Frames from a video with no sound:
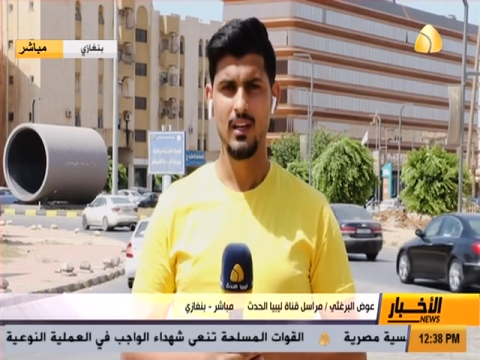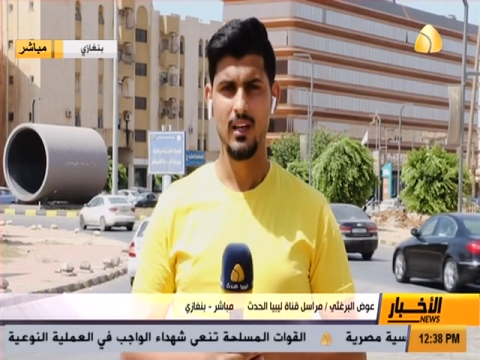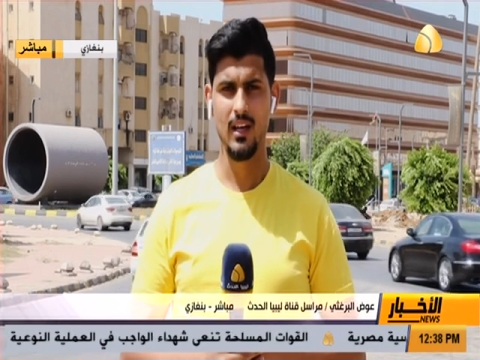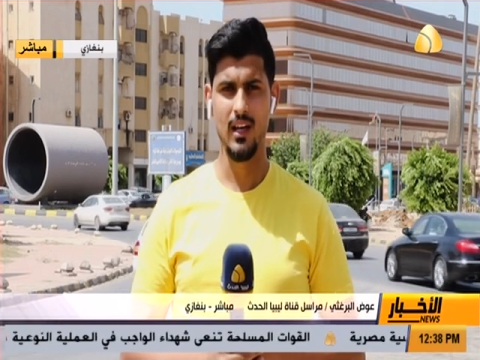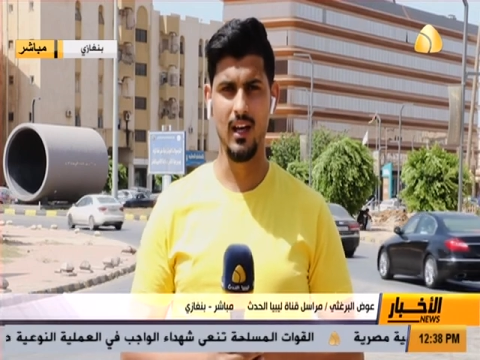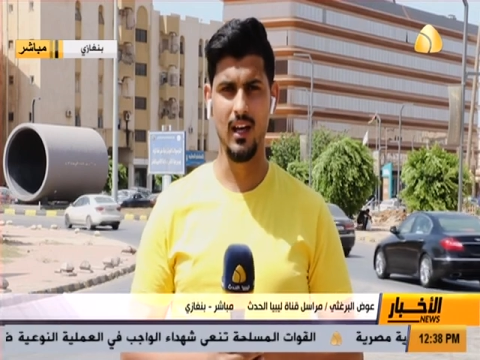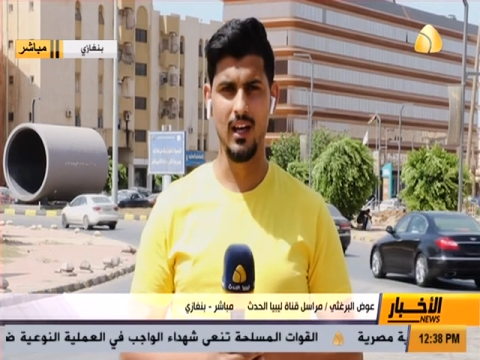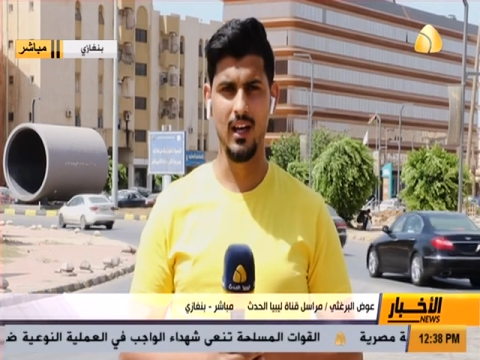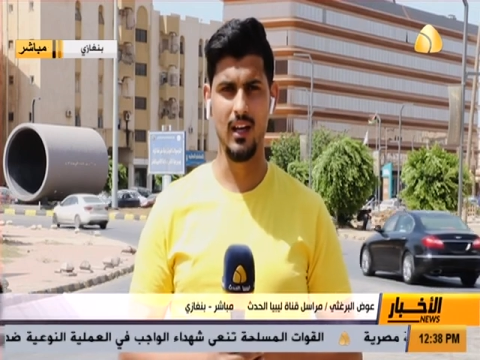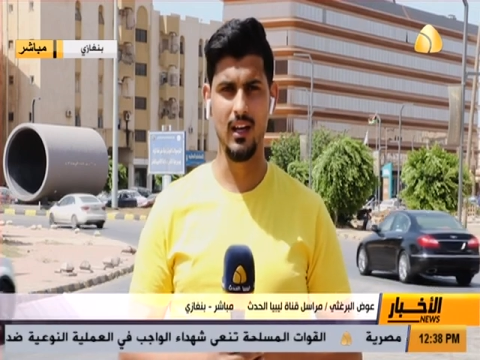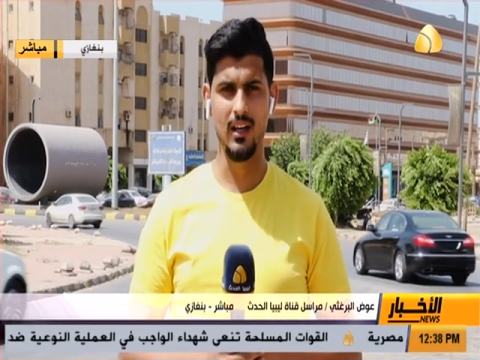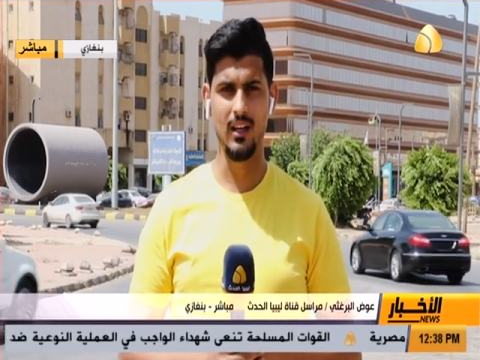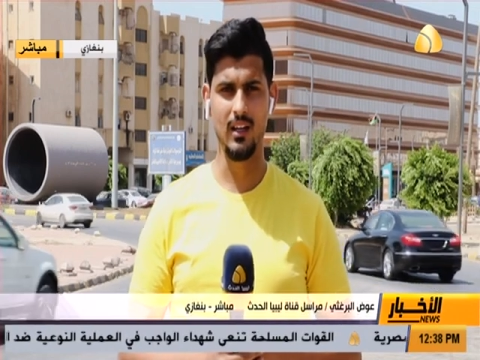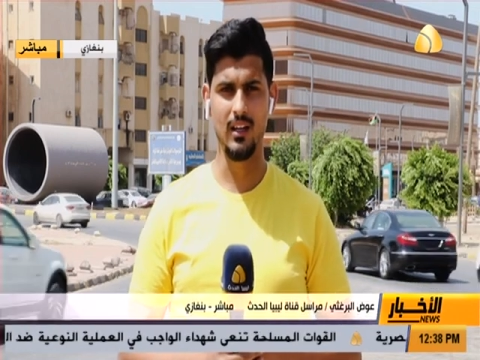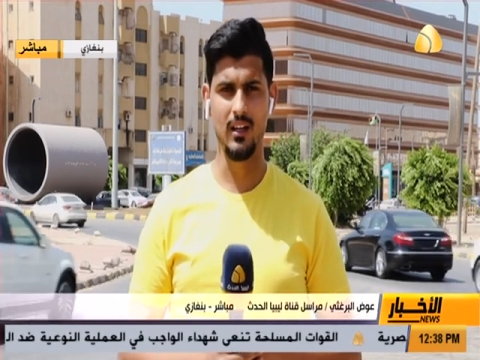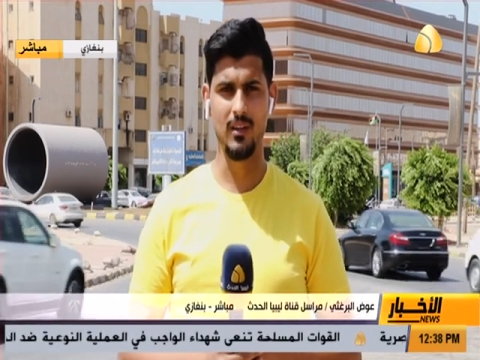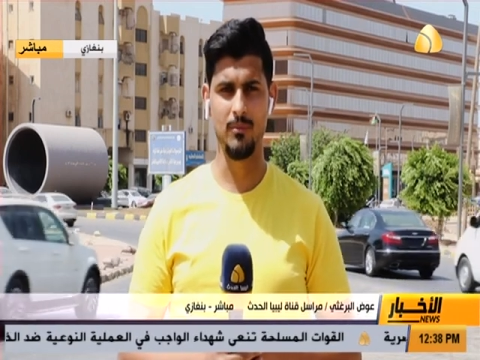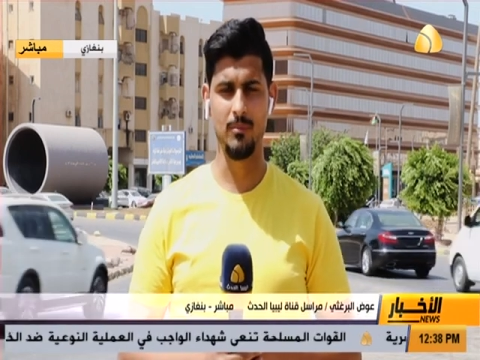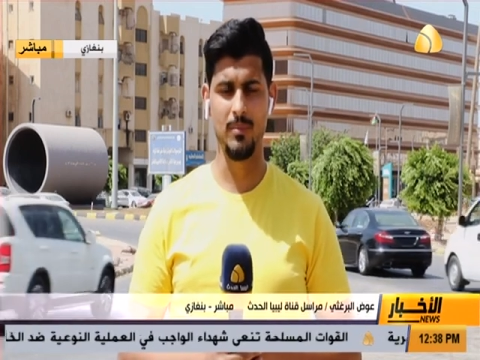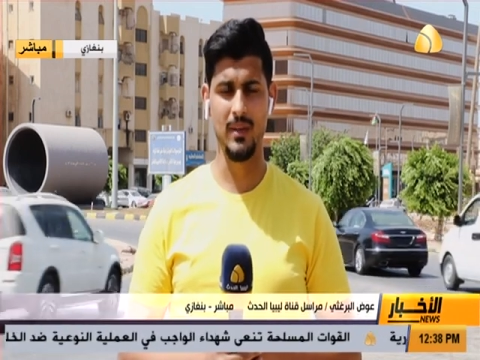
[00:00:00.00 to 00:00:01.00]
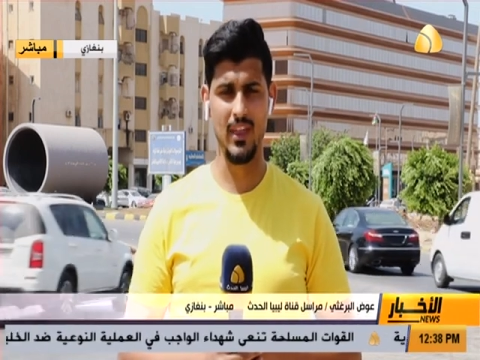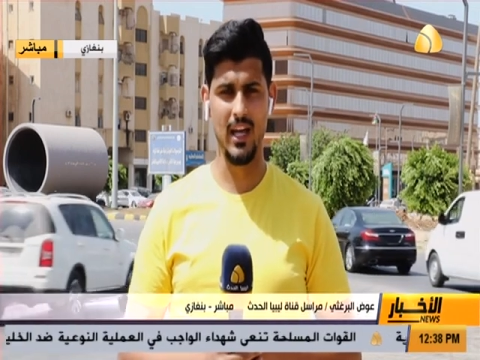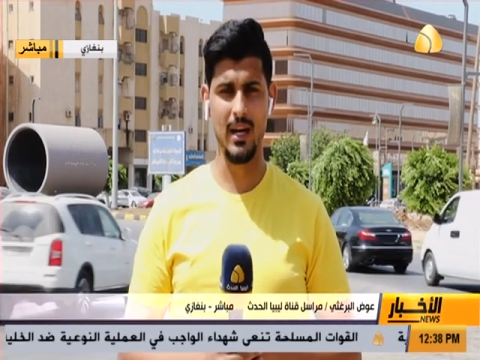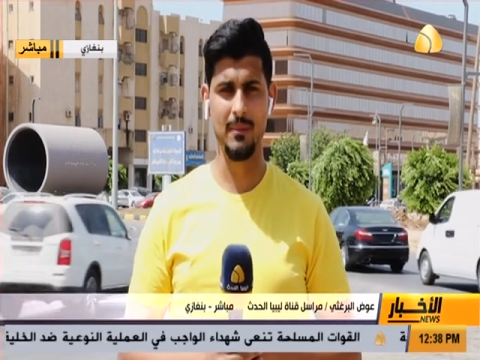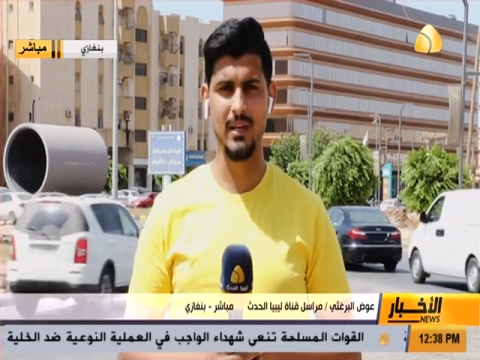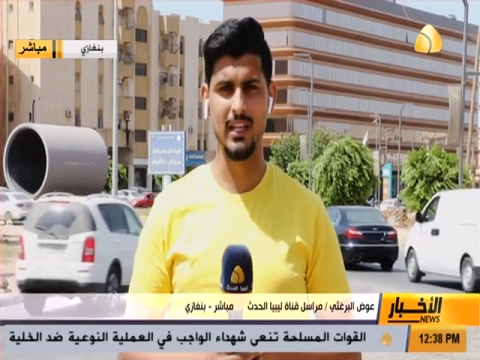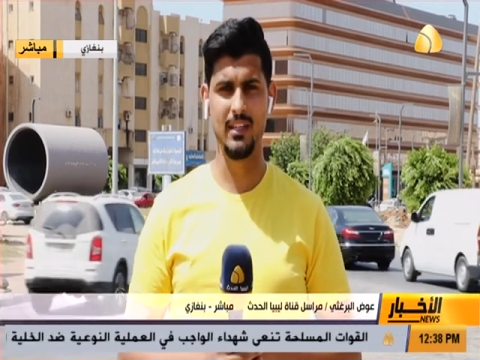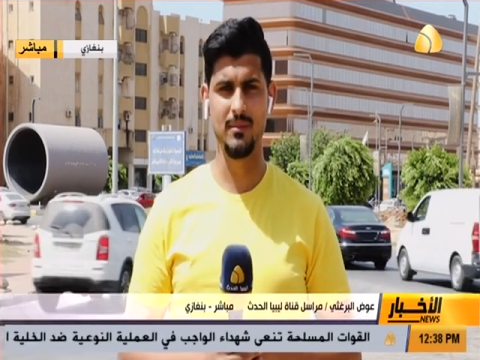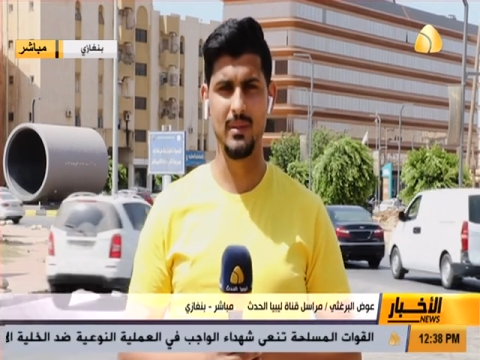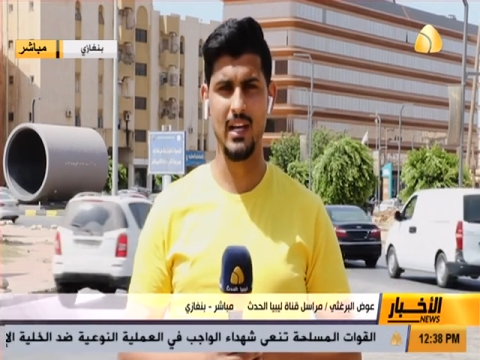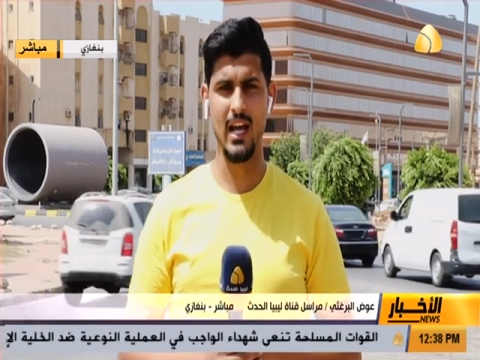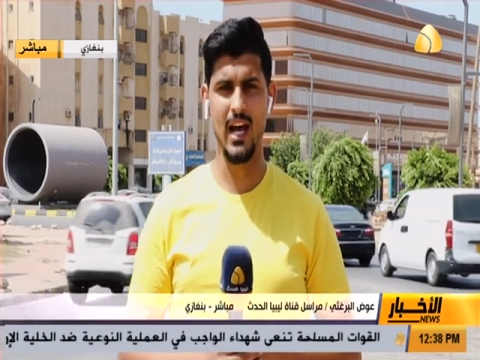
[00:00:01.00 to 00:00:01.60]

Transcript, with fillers: آه، بضرب يد من